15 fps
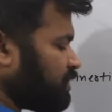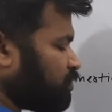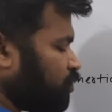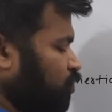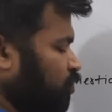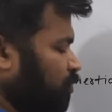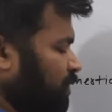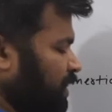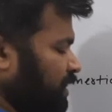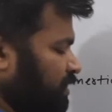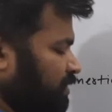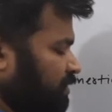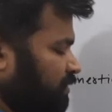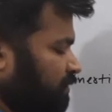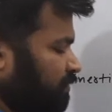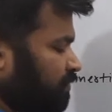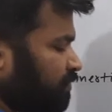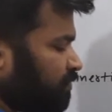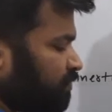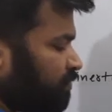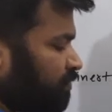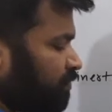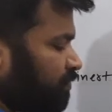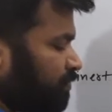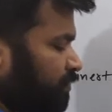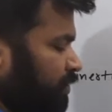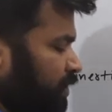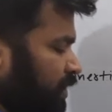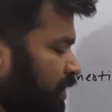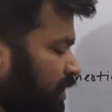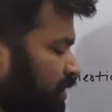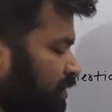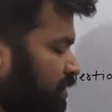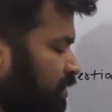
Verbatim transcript: जो घूम रहा है ठीक है